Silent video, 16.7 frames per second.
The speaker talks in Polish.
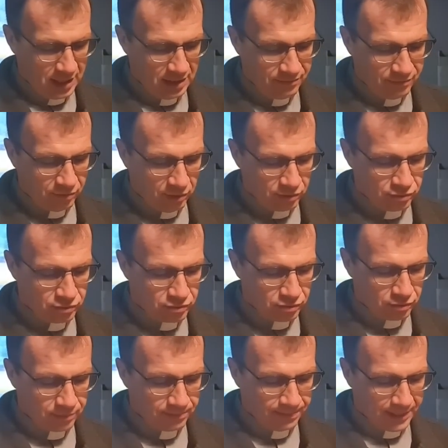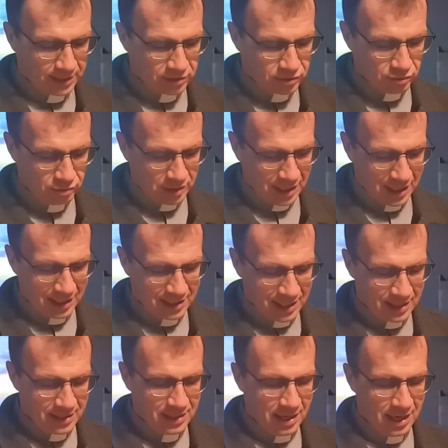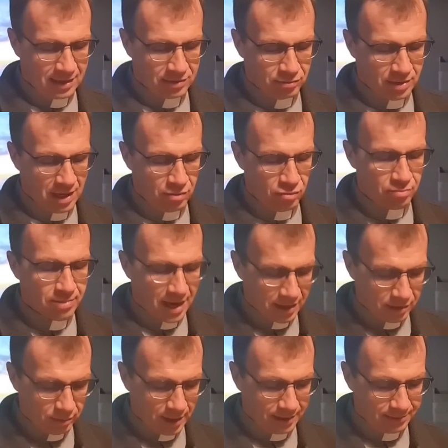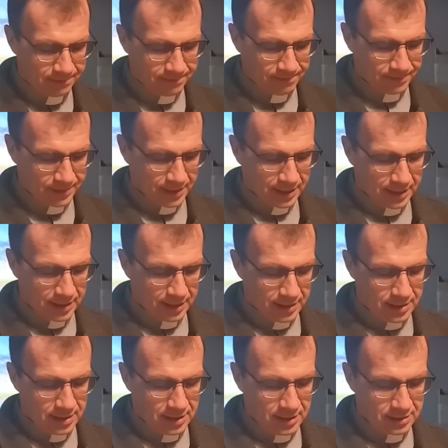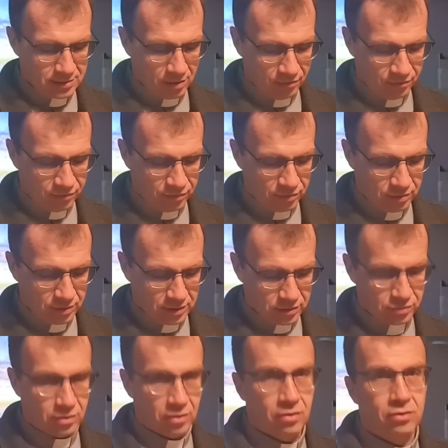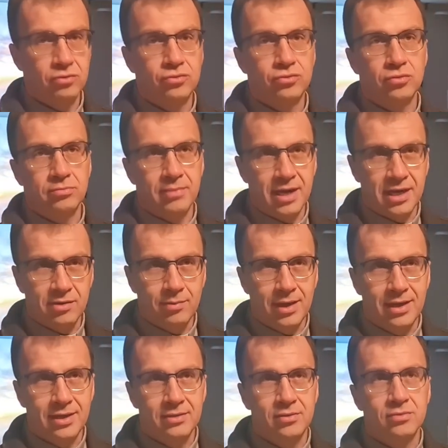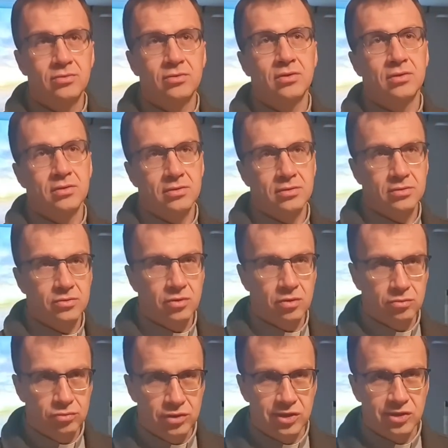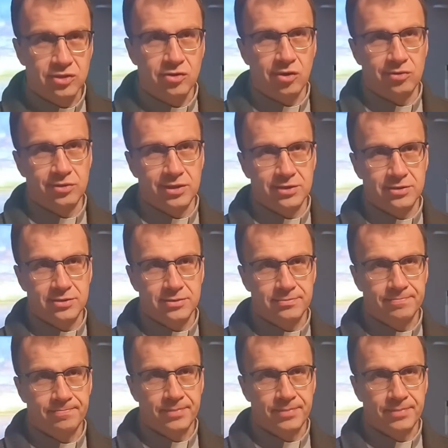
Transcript: I w końcu córka Jaira, która umarła. I znowu, skoro już umarła, no to, to już jest koniec.